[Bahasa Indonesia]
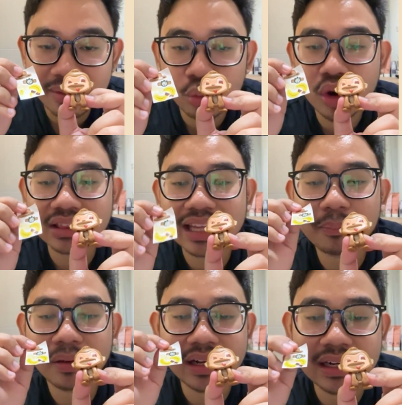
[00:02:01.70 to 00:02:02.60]
buat
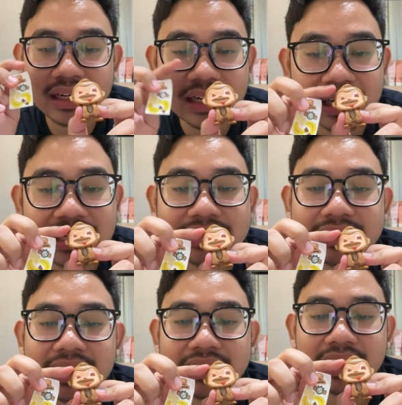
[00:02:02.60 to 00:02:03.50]
nempelin ke
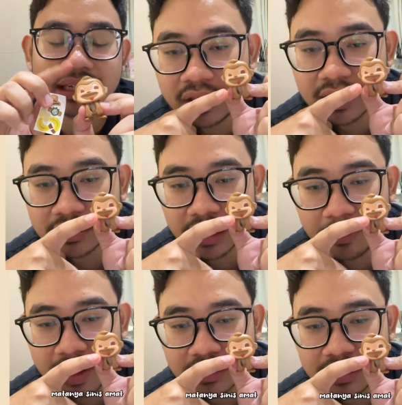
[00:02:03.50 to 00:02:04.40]
keteknya. ini keteknya
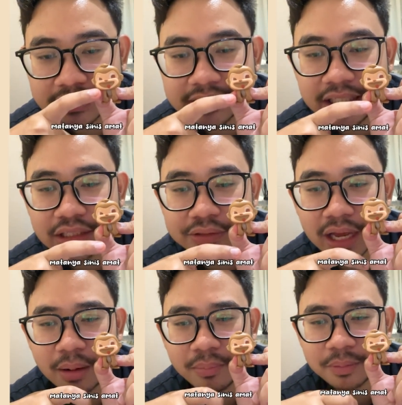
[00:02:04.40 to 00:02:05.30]
matanya sinis
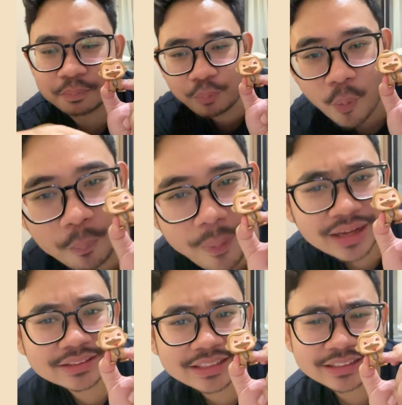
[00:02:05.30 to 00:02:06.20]
amat. Oh,
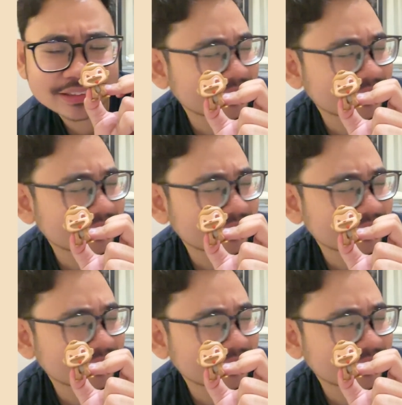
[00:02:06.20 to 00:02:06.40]
pasti